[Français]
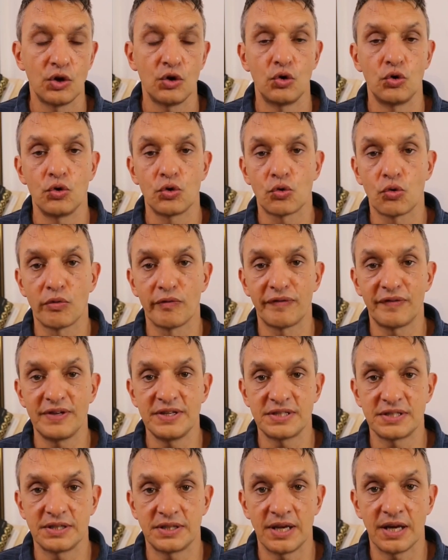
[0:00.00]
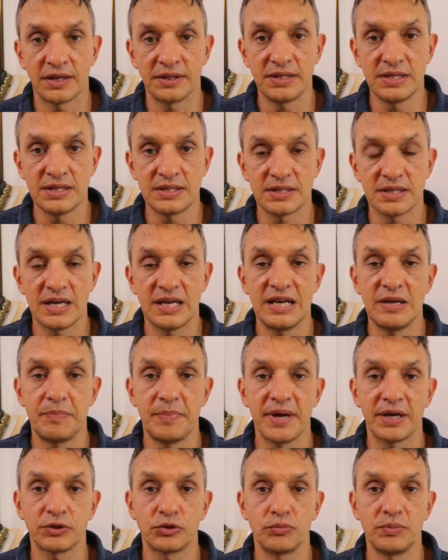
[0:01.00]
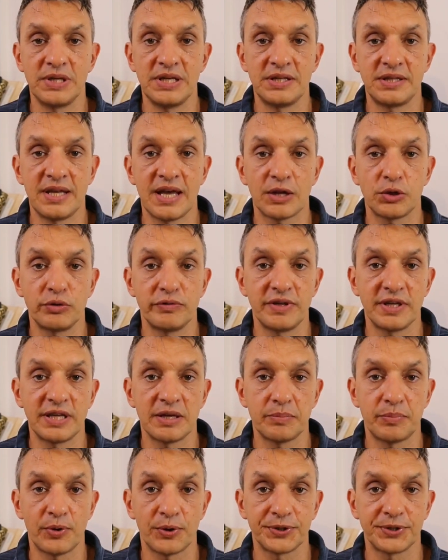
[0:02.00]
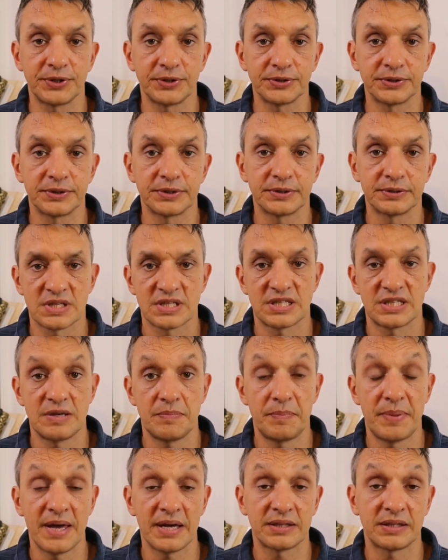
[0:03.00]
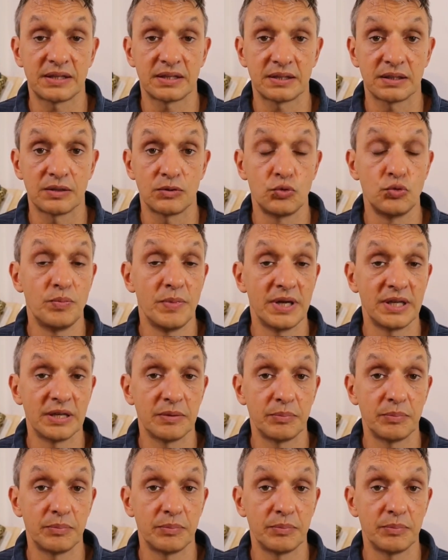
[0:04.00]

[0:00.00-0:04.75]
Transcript: le conflit s'éternise et les pertes militaires deviennent importantes. Ces pertes humaines